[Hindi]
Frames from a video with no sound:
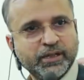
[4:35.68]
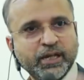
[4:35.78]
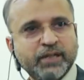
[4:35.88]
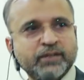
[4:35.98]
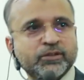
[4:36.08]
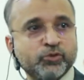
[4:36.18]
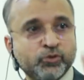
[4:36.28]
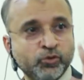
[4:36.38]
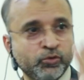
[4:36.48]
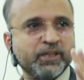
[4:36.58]
कह लीजिए
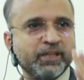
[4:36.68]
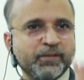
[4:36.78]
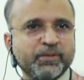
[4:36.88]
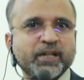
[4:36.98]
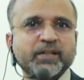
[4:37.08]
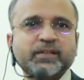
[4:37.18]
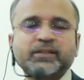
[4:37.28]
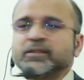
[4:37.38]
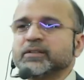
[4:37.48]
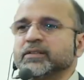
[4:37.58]
उसलूब तरबिया है
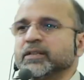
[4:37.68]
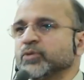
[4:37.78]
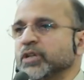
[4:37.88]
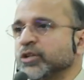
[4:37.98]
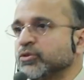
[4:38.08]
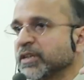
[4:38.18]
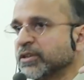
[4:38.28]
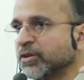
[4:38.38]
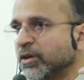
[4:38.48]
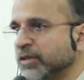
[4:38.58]
या उनकी जो
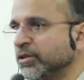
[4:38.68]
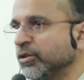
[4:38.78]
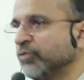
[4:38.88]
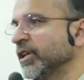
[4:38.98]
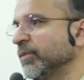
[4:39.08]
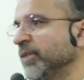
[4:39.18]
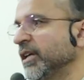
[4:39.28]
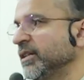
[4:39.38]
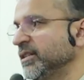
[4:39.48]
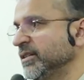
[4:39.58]
मेथडोलॉजी ऑफ
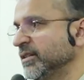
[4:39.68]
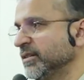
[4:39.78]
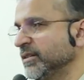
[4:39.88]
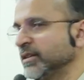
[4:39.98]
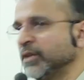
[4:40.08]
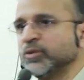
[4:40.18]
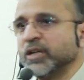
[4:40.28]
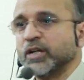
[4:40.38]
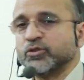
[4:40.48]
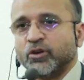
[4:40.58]
तरबिया है या
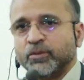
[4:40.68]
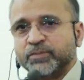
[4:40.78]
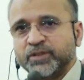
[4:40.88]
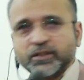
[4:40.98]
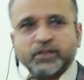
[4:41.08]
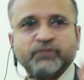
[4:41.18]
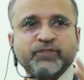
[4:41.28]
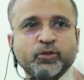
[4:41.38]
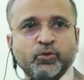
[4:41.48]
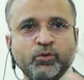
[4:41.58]
उनका जो ऑब्जेक्टिव
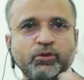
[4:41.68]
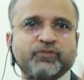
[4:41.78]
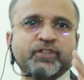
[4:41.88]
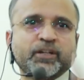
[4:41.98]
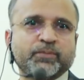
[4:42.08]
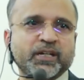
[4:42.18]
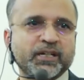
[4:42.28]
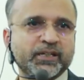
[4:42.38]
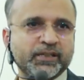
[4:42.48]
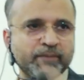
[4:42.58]
या गोल ऑफ तरबिया
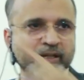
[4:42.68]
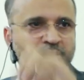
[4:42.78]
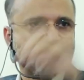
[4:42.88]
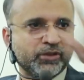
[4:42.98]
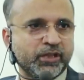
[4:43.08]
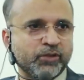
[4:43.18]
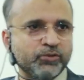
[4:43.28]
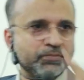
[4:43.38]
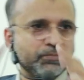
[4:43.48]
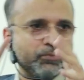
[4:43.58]
है ये मैंने उसकी
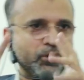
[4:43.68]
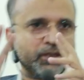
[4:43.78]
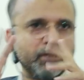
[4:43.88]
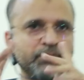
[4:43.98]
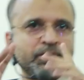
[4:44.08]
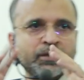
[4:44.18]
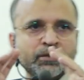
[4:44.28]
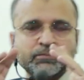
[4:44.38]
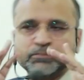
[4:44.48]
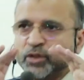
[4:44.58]
कुछ बहुत ही
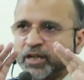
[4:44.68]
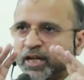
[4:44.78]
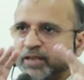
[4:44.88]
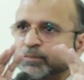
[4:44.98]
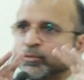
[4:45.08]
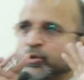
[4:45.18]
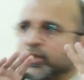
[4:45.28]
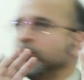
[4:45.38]
बुनियादी मोटी